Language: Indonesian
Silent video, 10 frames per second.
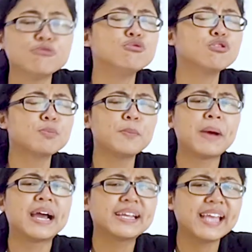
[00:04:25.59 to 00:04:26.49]
untuk
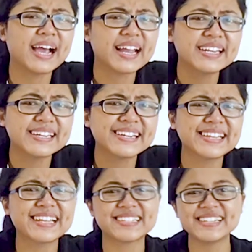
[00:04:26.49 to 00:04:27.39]
membahagiakan diri
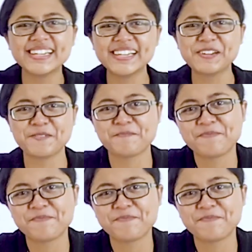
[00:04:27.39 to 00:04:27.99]
kita sendiri.